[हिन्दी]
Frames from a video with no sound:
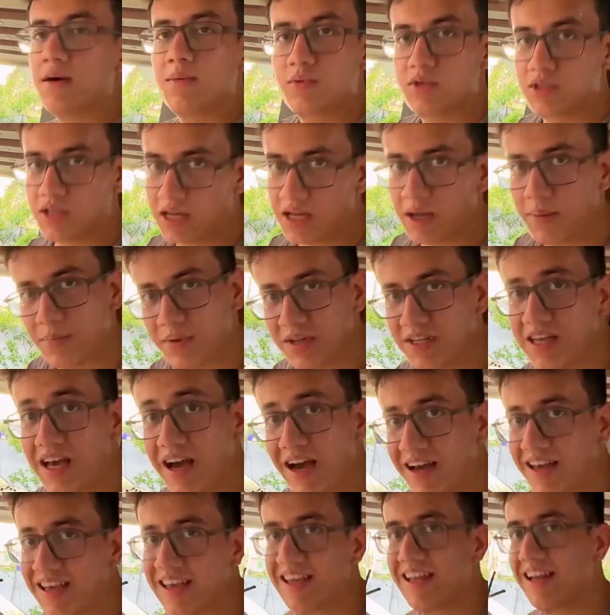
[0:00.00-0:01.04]
मुझे लगा पीछे
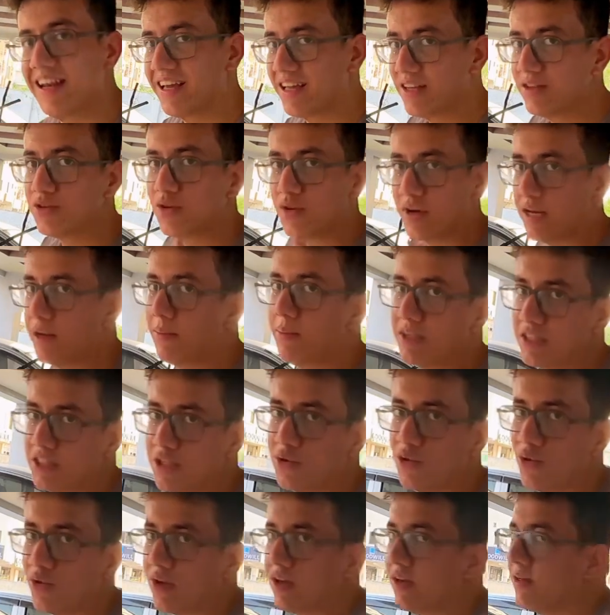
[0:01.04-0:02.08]
आई है लेकिन शुक्र है बचत
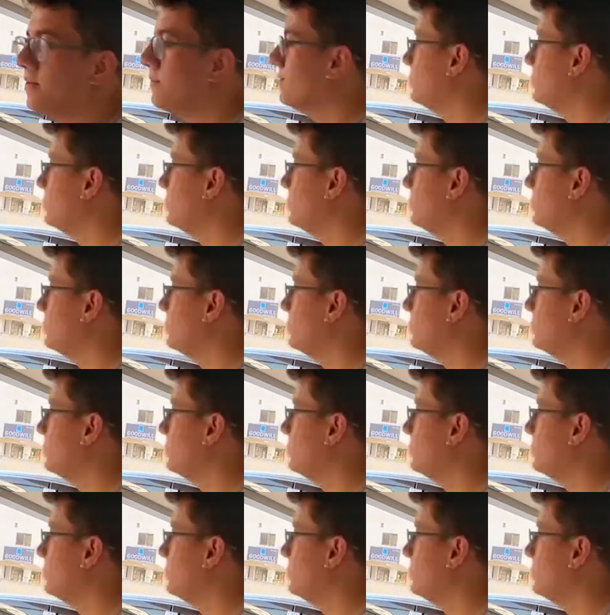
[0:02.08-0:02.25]
होगी